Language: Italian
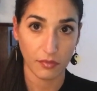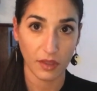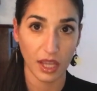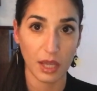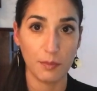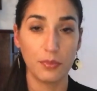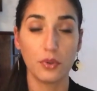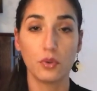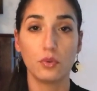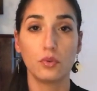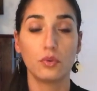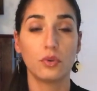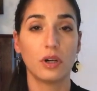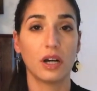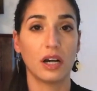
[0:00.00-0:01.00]
e
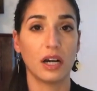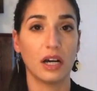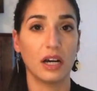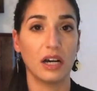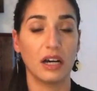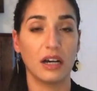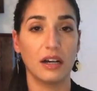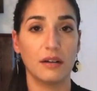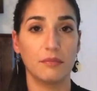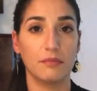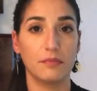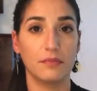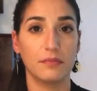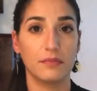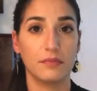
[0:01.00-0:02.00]
più,
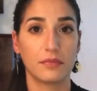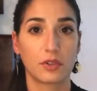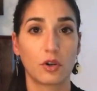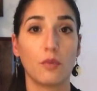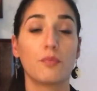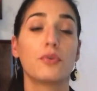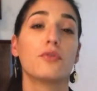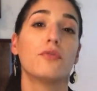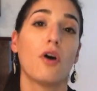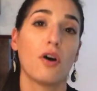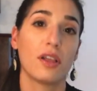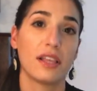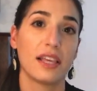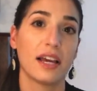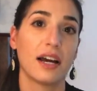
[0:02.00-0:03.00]
ehm, con più
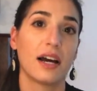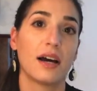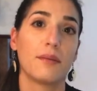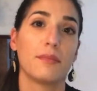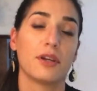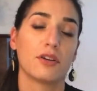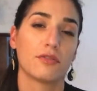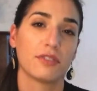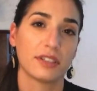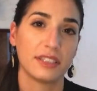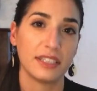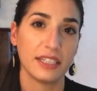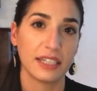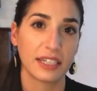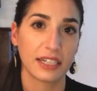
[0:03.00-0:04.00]
voglia, meno
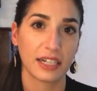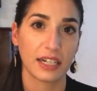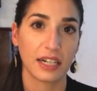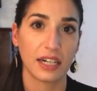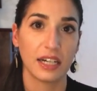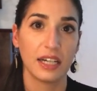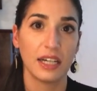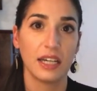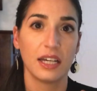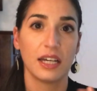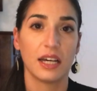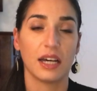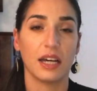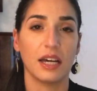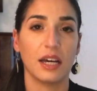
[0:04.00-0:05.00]
fatica,
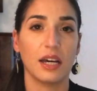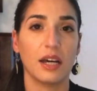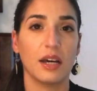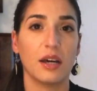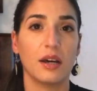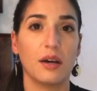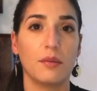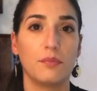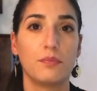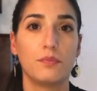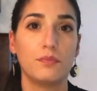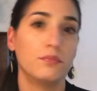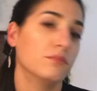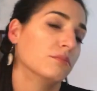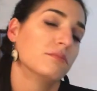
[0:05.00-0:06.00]
eh,
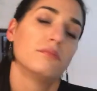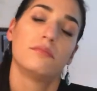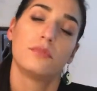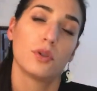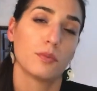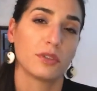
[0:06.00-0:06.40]
più